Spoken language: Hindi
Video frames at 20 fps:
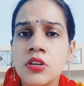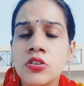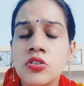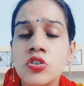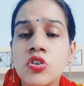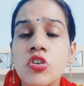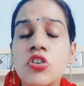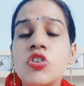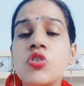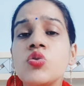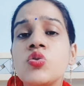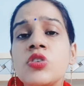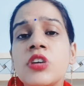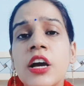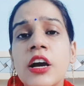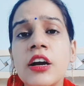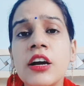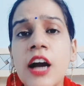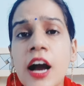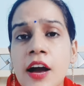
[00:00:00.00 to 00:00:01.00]
क्योंकि
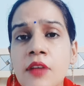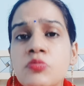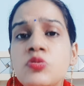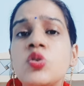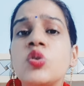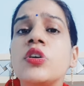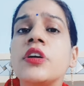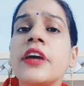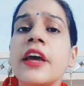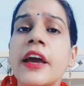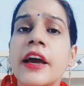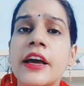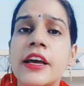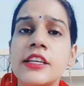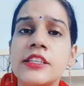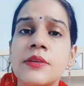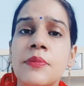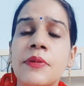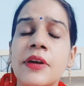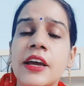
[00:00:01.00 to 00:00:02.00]
उनका काम छूट गया है
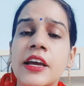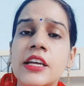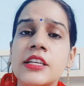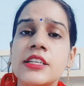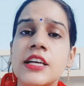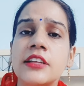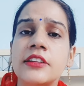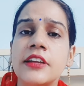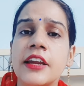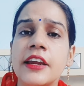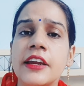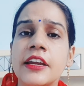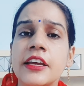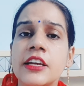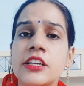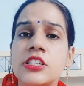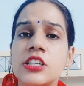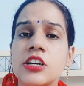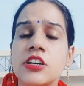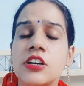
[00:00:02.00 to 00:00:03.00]
सपना के साथ रहने के
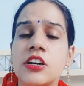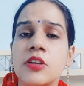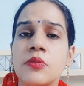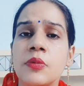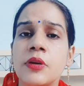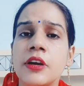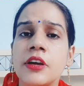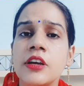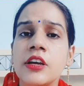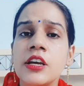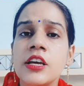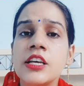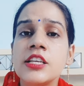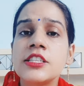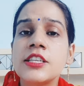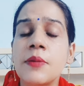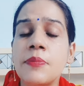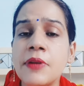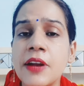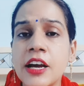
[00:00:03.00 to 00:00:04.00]
चक्कर में
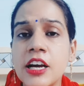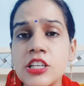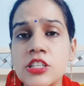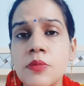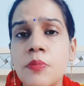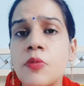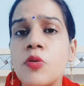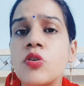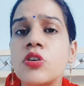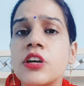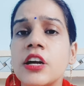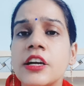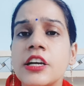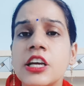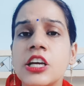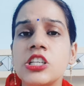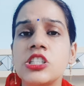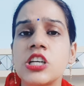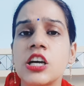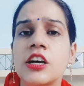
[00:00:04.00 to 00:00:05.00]
सपना का सपोर्ट करने
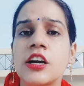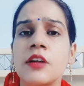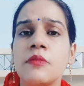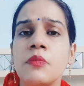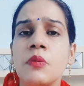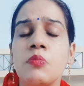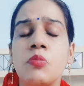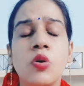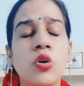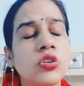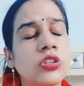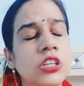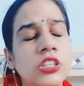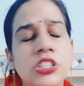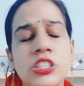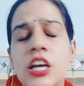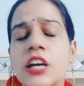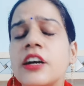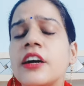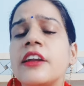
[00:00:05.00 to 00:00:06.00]
के चक्कर में बहुत
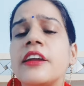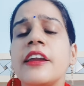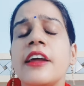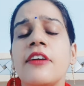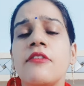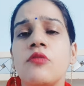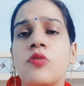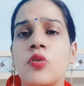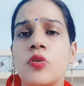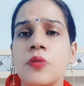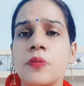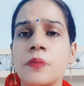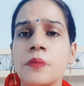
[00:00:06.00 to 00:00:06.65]
अच्छा कर रहे हैं वो